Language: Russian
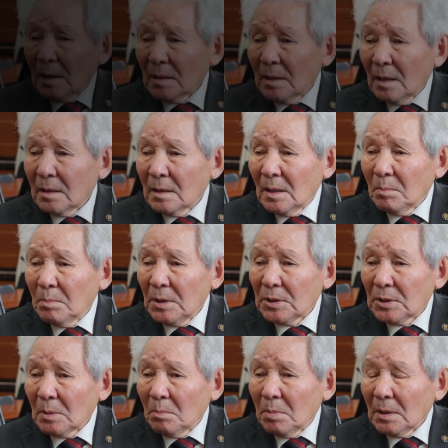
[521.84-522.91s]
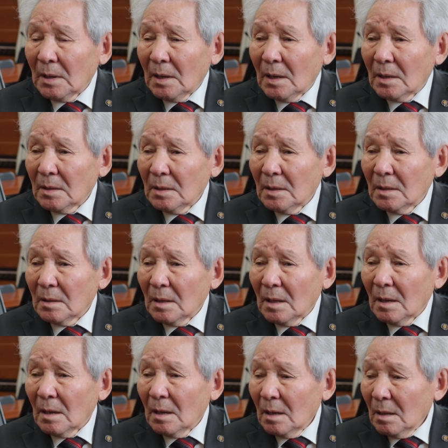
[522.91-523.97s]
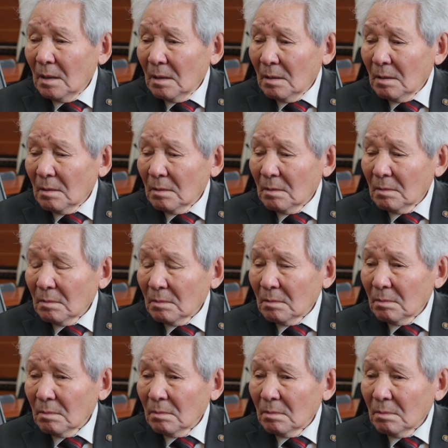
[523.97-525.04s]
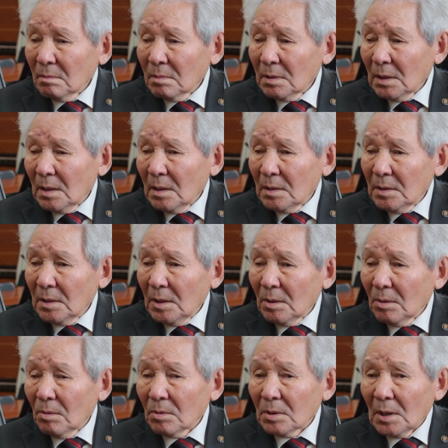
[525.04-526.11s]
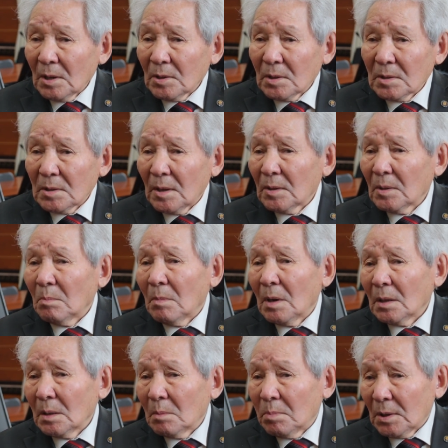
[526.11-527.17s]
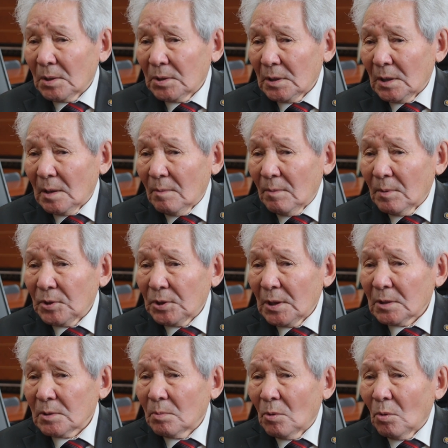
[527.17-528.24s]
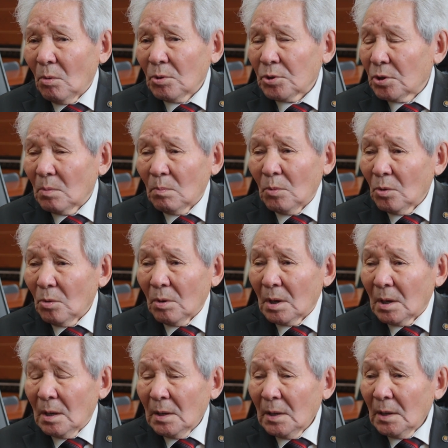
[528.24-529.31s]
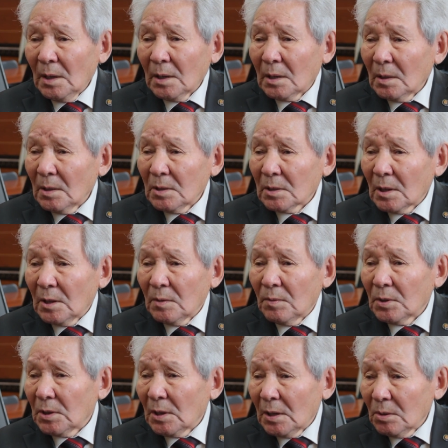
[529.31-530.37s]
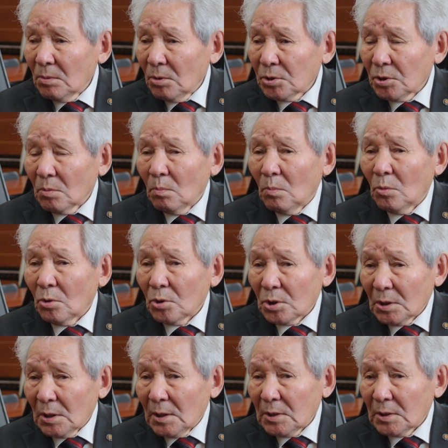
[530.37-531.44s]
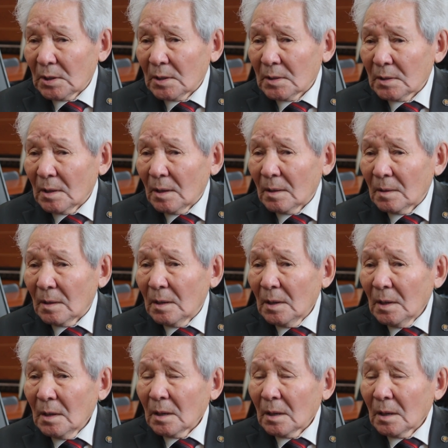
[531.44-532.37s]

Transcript: Когда добыча была, они на загрязнение окружающей среды мало обращали. Сейчас очень много, экологическое движение очень мощное сейчас стало.